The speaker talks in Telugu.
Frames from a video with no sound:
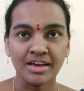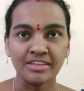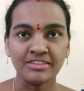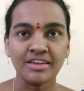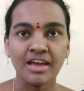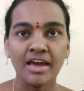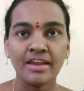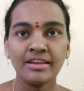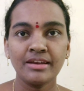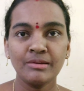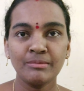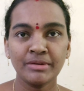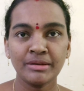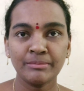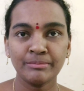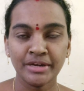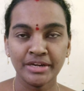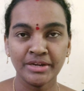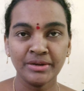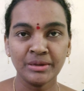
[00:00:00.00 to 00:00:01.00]
ఆ ఛానల్
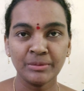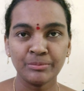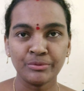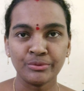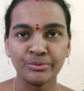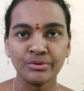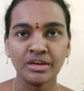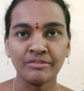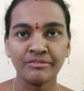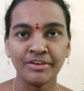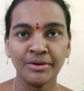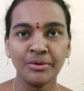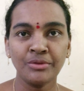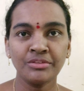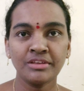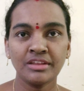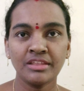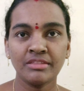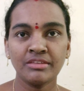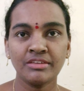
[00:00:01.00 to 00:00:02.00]
మనం పెట్టినప్పుడు ఆ
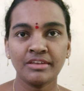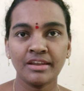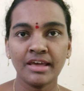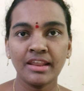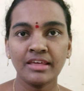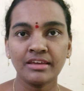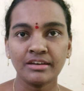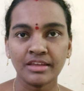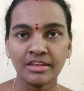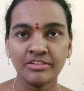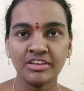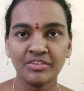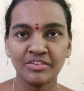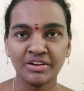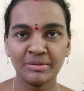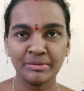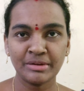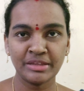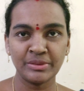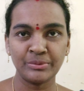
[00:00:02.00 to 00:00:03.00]
వీడియోస్ అనేది జనాలకు రీచ్
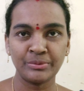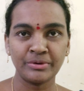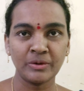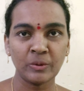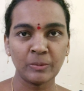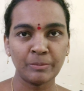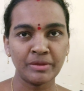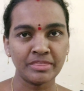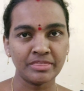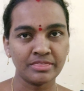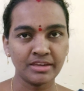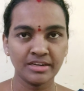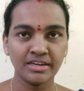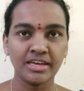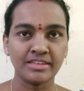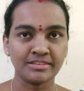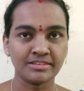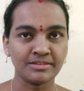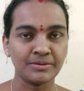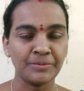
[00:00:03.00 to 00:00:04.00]
అవ్వడం అనేది కూడా ఒక పెద్ద
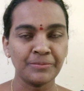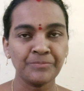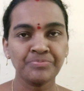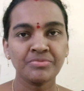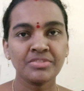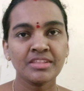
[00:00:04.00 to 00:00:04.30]
టాస్క్